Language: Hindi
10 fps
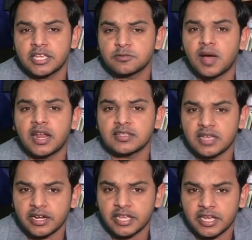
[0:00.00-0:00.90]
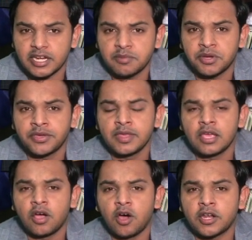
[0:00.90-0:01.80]
10-12 हज़ार के करीब
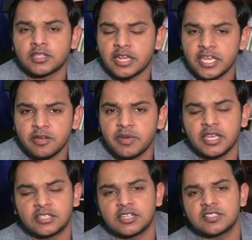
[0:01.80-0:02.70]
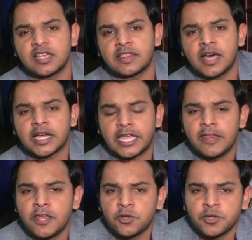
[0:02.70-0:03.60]
और तारीख में इतनी ज़्यादा कहीं
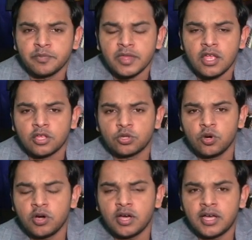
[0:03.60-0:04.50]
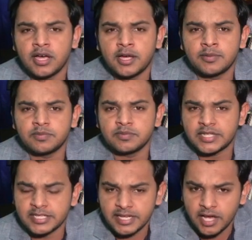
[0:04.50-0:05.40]
नहीं हुई तो आ,
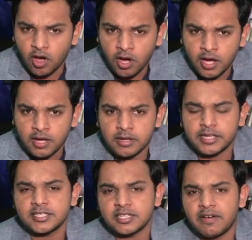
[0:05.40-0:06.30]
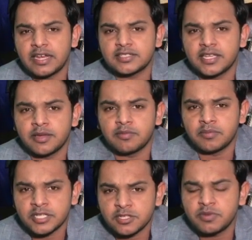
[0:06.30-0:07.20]
जैसे आ, इस हवाले से
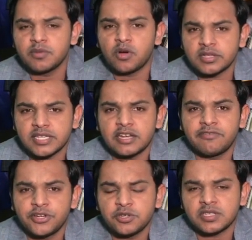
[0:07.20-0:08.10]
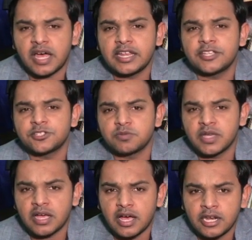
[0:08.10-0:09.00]
मजहबी बहुत सारी वीडियोज़ आ रही हैं
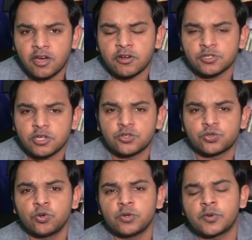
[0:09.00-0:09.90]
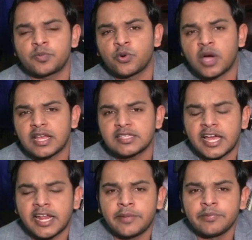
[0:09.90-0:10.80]
जिसमें अल्लाह और उसके रसूल को पुकारा जा
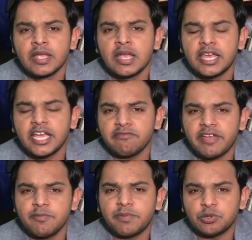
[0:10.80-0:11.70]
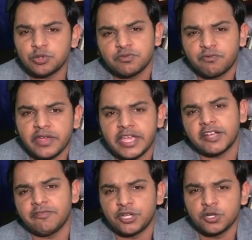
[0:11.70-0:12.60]
रहा है लेकिन वहीं पर कुछ फेक
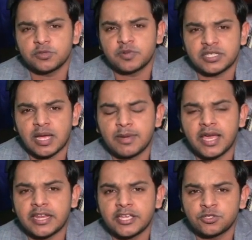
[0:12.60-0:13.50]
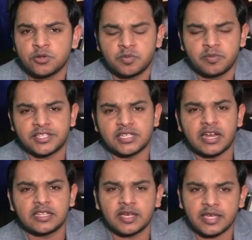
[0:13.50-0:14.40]
वीडियोज़ भी सामने आ रही हैं जो मैं चाह
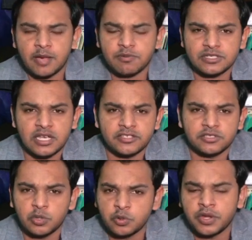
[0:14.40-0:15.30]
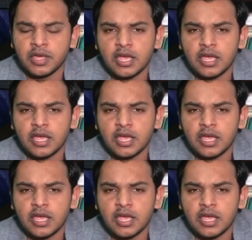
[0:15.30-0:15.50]
रहा था कि आपके साथ ज़रूर